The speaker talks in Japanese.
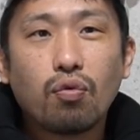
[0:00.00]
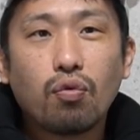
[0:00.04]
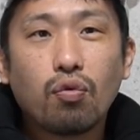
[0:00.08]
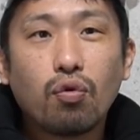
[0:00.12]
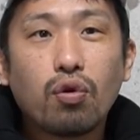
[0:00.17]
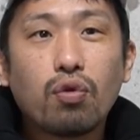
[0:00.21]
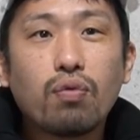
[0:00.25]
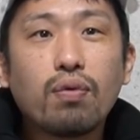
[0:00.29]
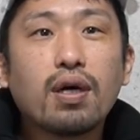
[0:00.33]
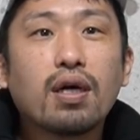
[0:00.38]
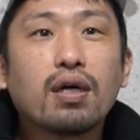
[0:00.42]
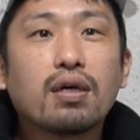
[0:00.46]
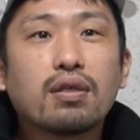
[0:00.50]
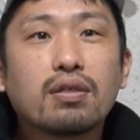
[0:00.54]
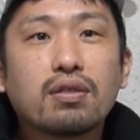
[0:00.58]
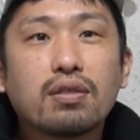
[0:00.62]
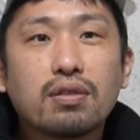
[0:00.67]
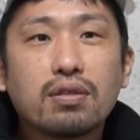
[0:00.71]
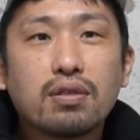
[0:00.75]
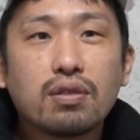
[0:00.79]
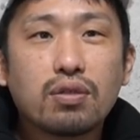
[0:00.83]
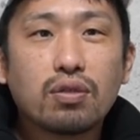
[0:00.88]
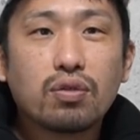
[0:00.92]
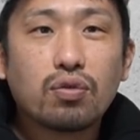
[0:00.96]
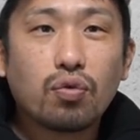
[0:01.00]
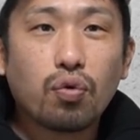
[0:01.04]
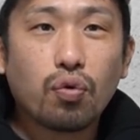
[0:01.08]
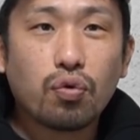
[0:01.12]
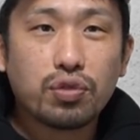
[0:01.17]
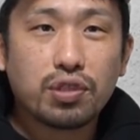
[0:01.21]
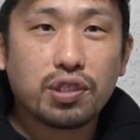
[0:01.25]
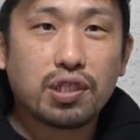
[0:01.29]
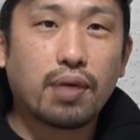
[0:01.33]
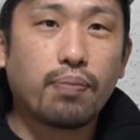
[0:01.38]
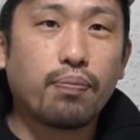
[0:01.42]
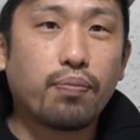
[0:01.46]
俺は
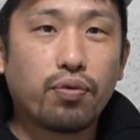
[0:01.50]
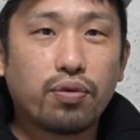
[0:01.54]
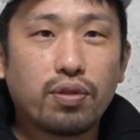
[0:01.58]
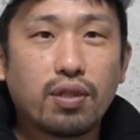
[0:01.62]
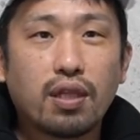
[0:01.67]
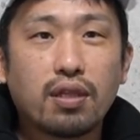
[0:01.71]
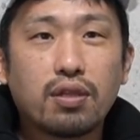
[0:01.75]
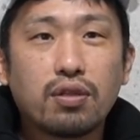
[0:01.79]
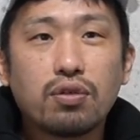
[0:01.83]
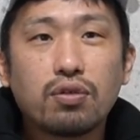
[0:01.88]
統一チャンピオンだっ